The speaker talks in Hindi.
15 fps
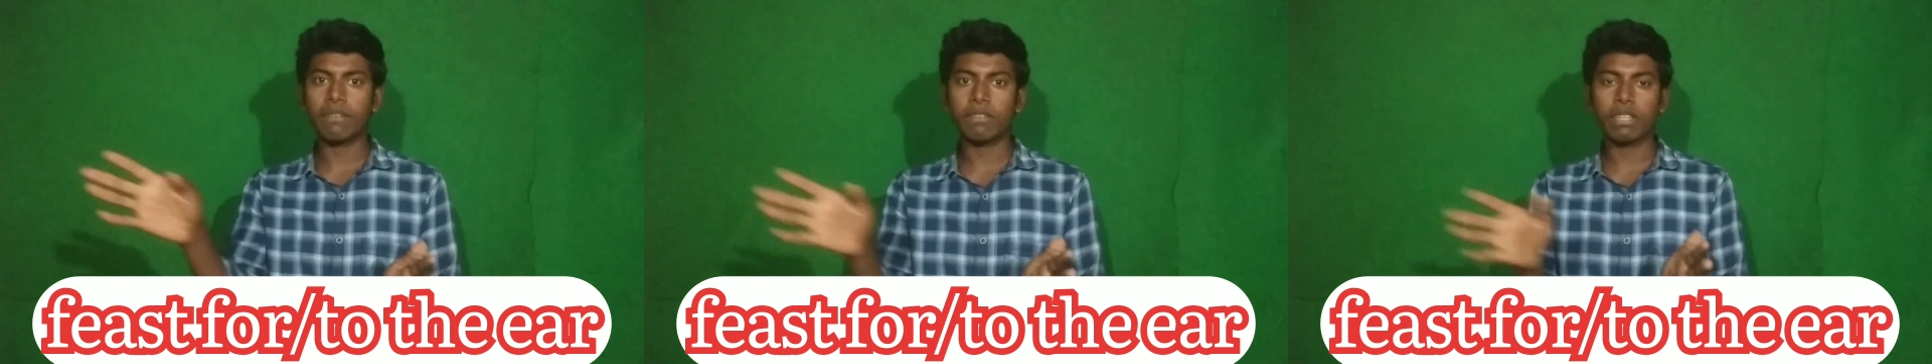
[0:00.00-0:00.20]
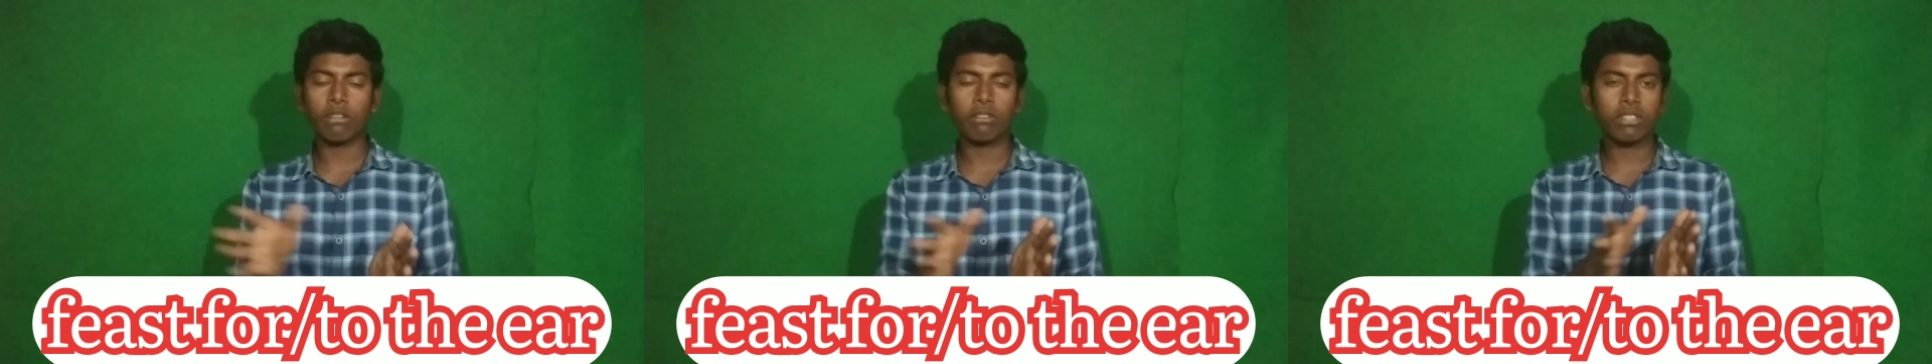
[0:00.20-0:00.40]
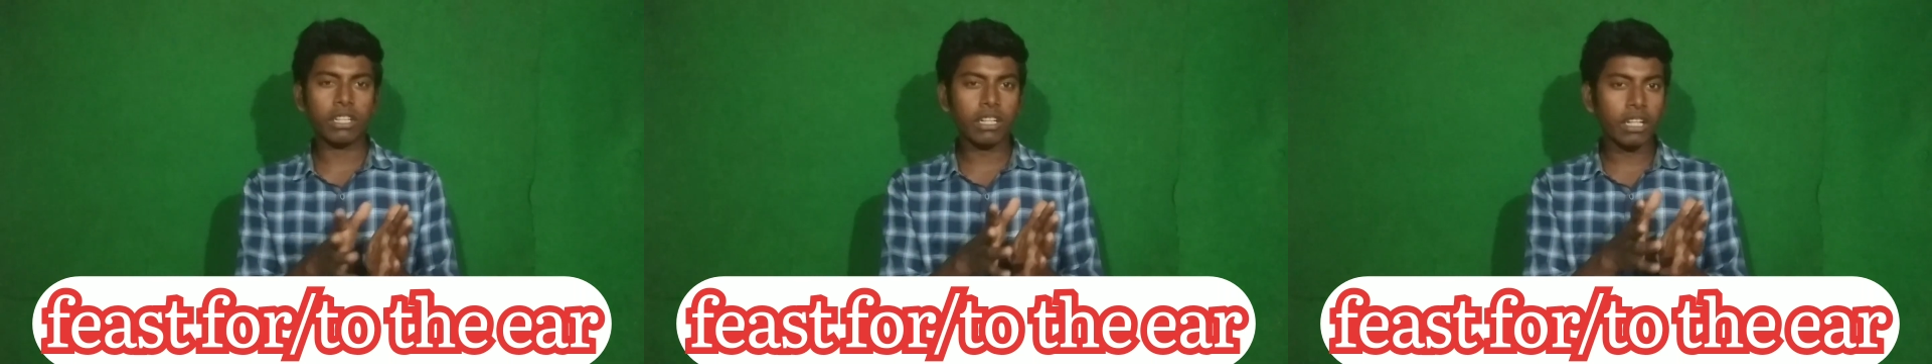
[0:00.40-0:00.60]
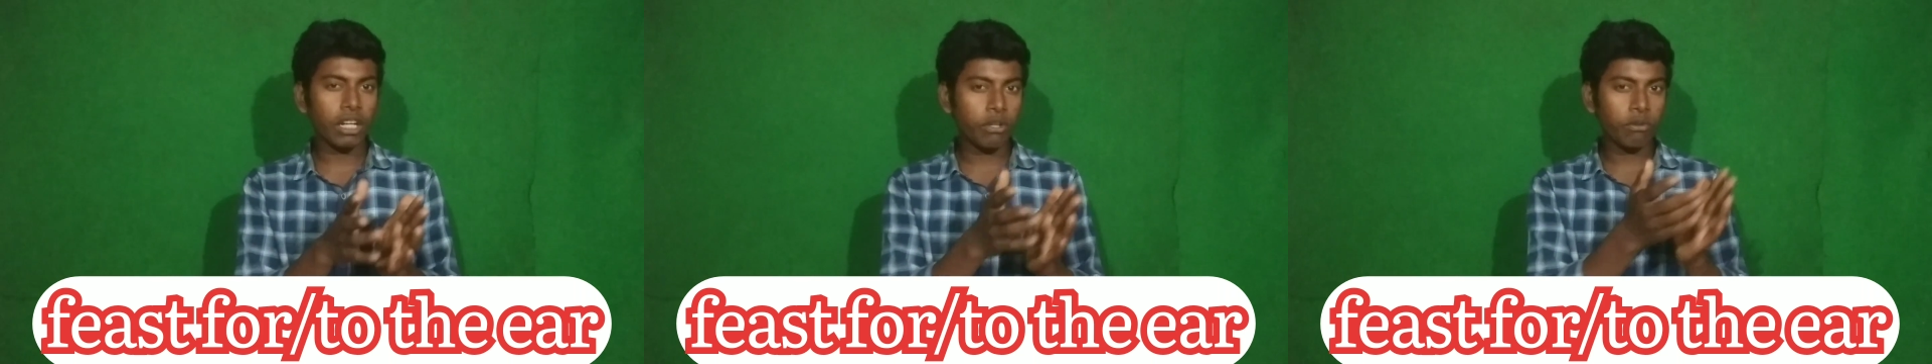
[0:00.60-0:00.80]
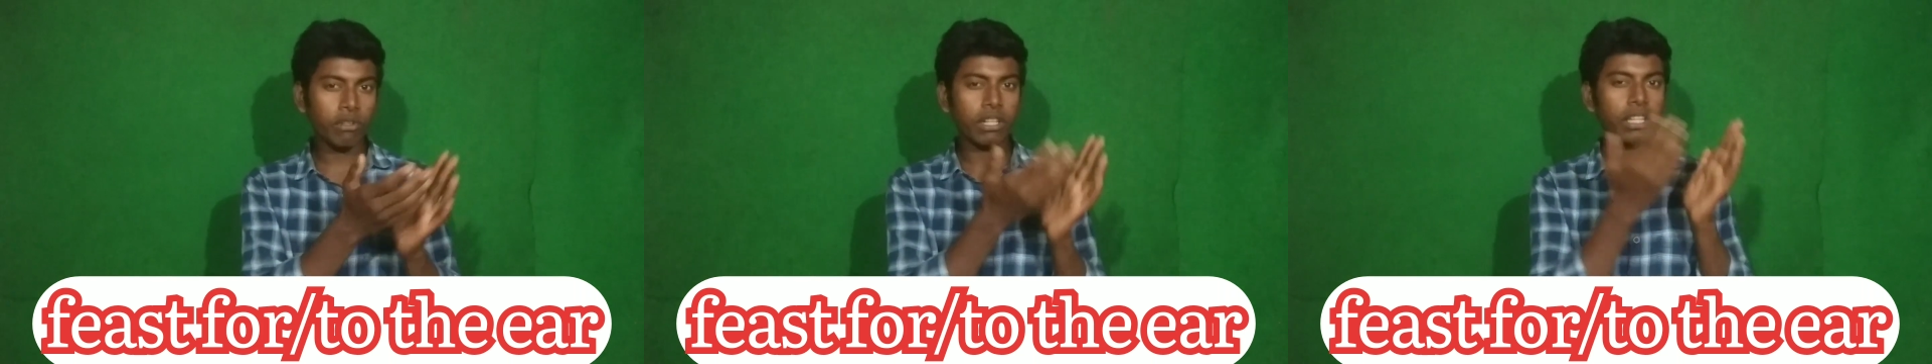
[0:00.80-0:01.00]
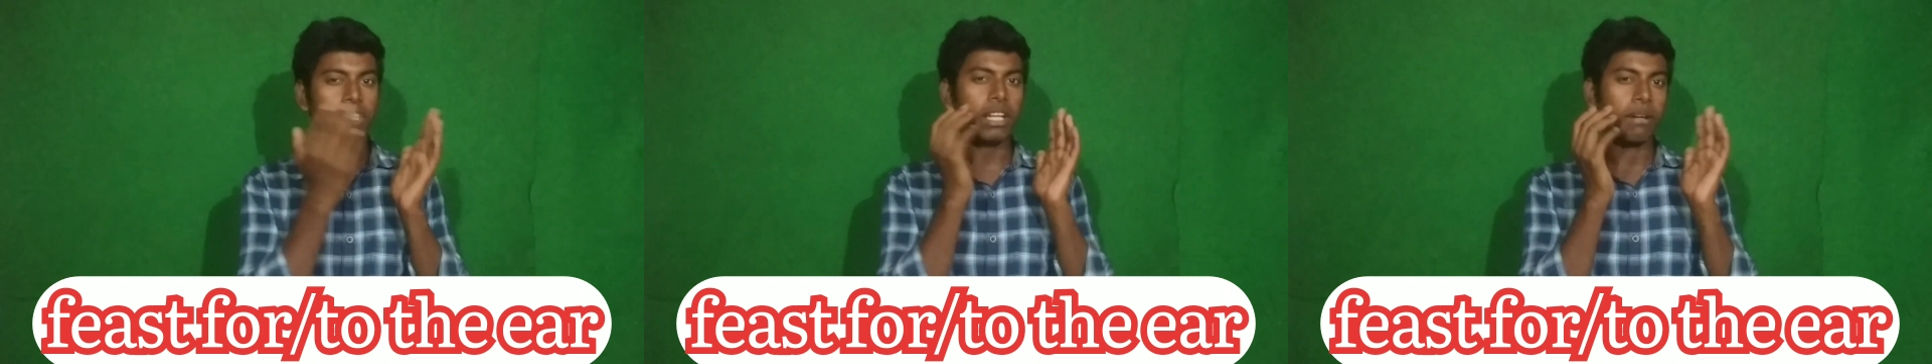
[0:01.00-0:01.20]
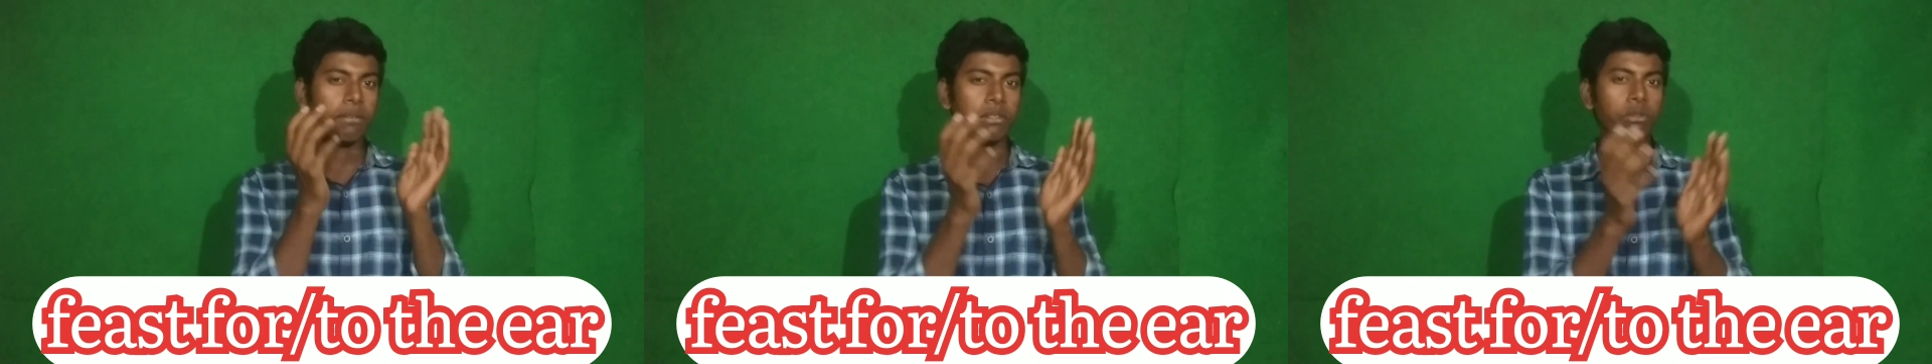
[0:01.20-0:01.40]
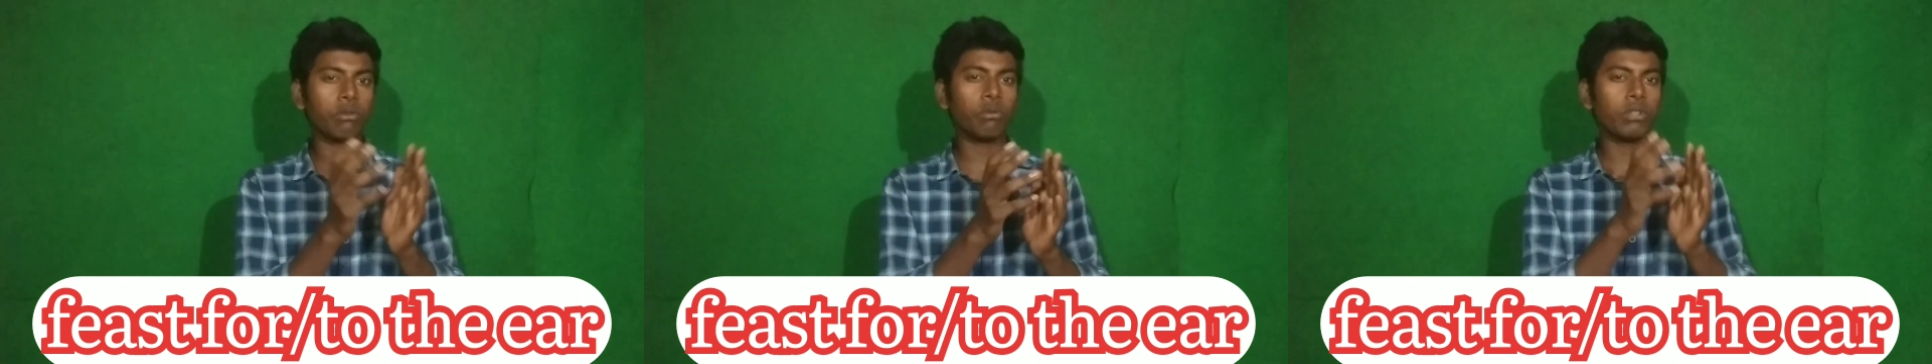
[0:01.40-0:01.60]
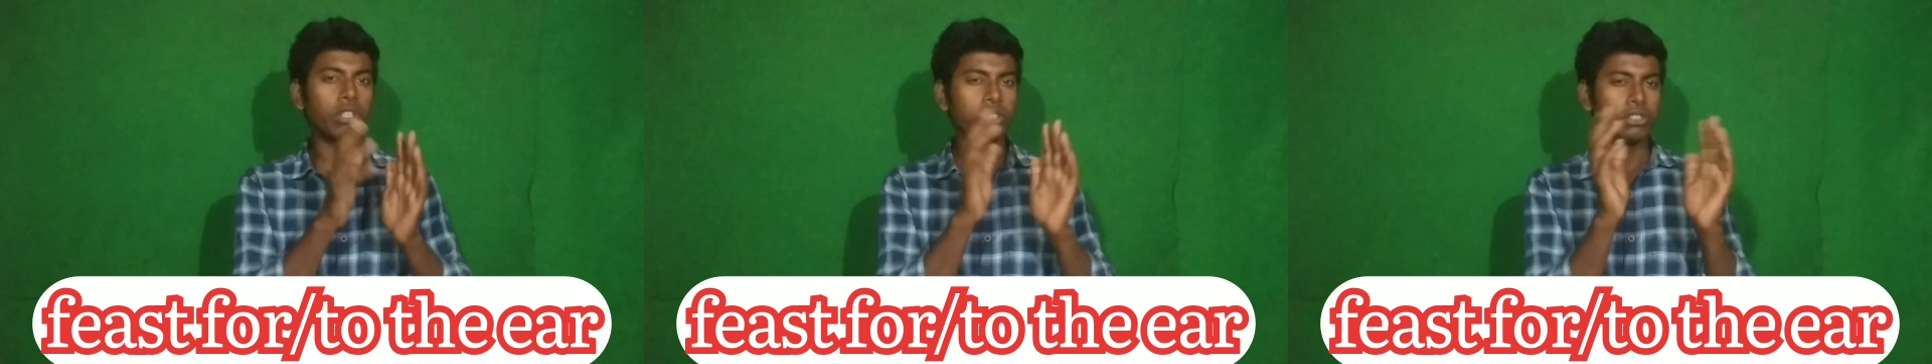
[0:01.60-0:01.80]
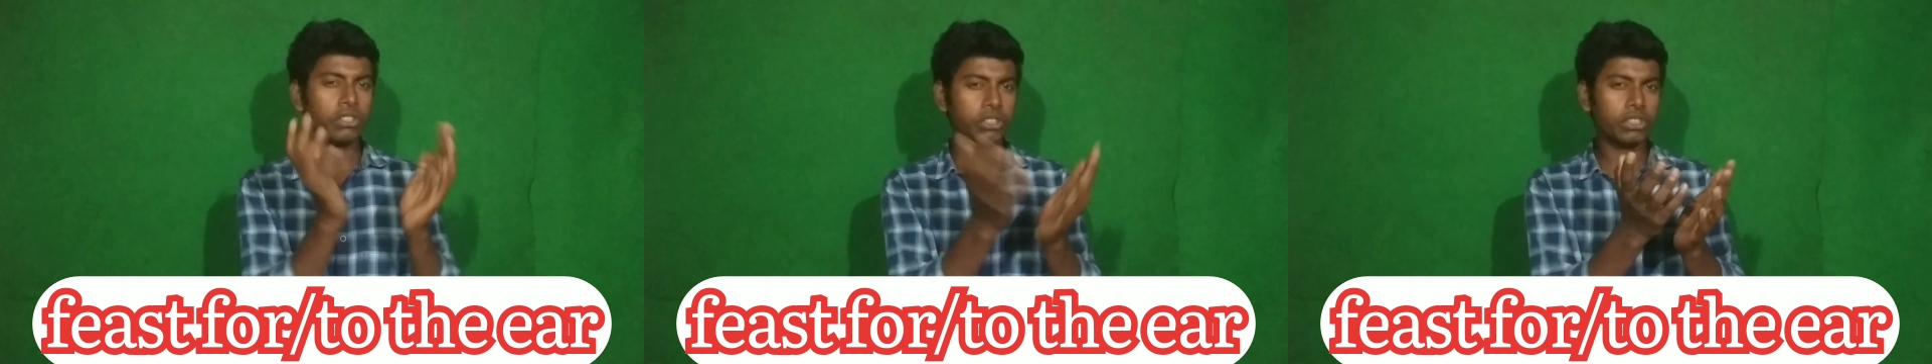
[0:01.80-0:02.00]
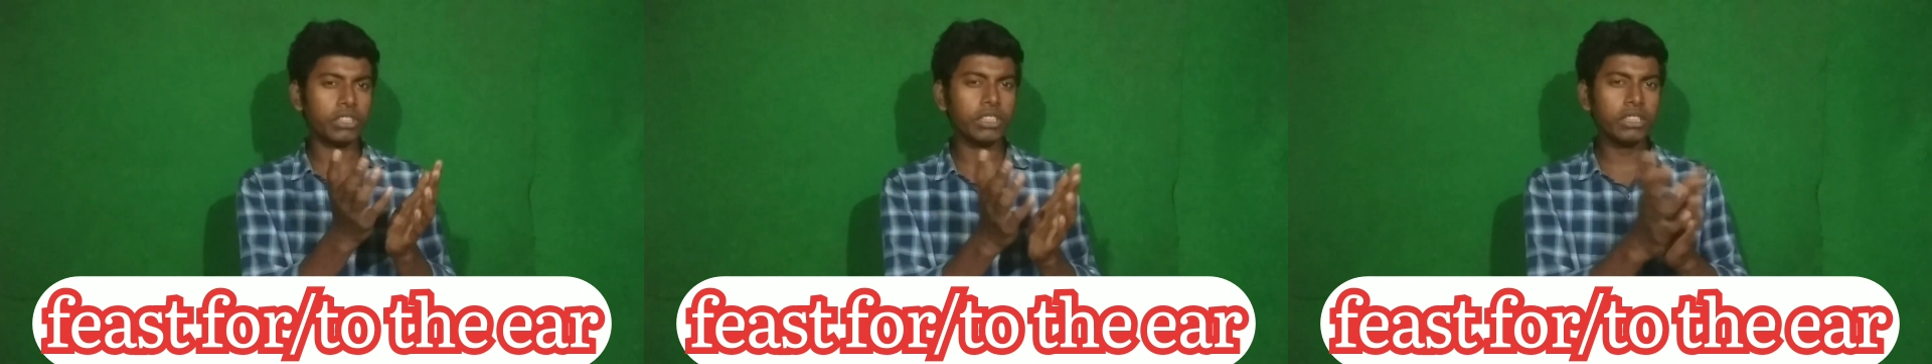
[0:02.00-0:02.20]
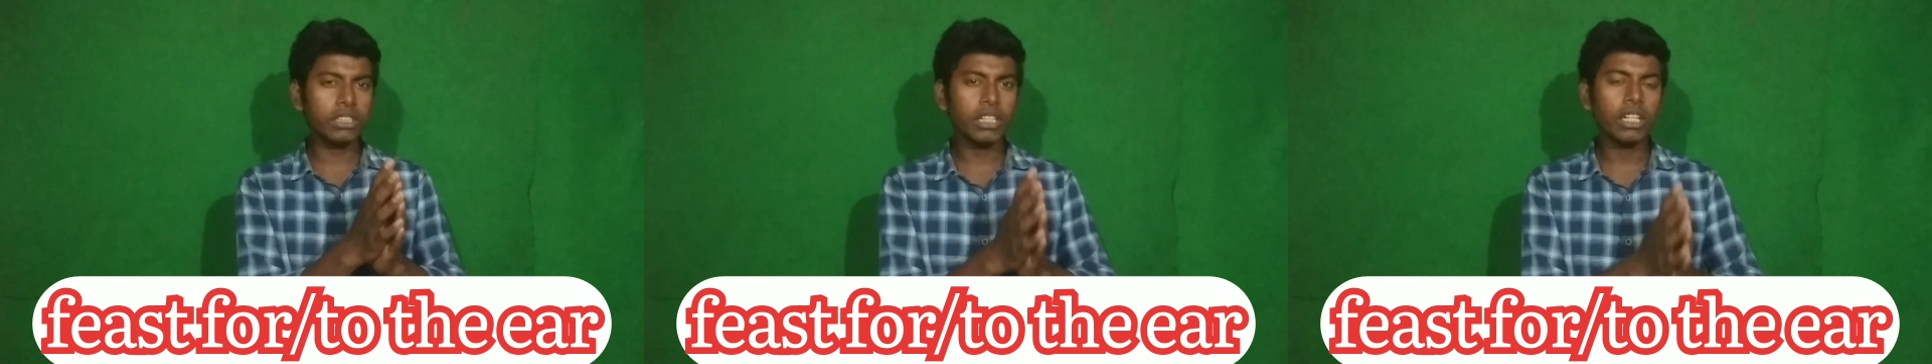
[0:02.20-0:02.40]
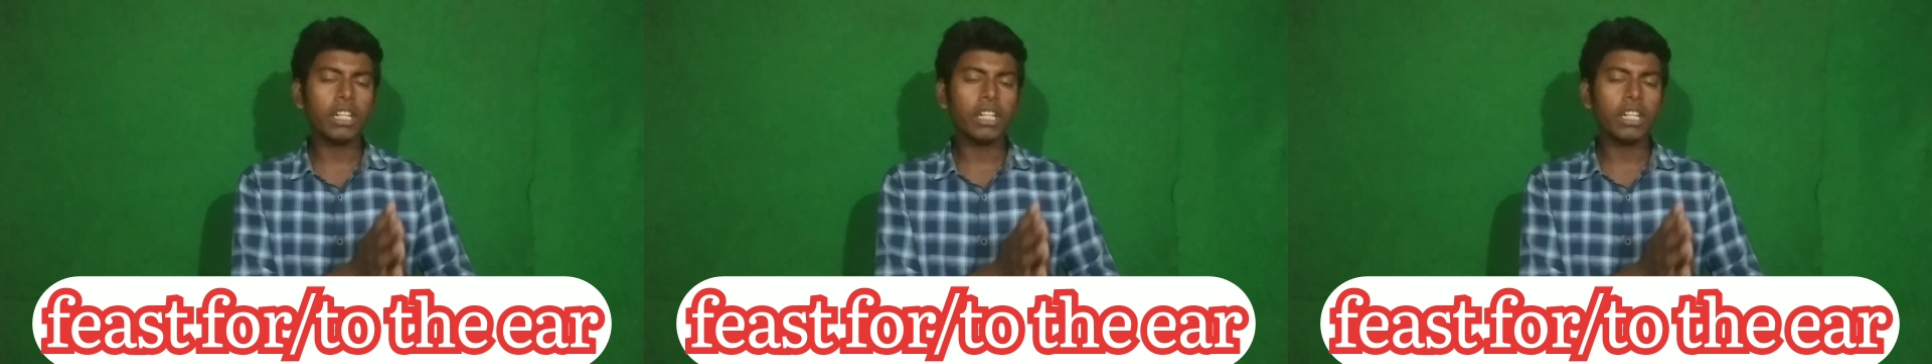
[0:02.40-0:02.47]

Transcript: का मतलब होता है कानों के लिए दावत तो कोई ऐसी चीज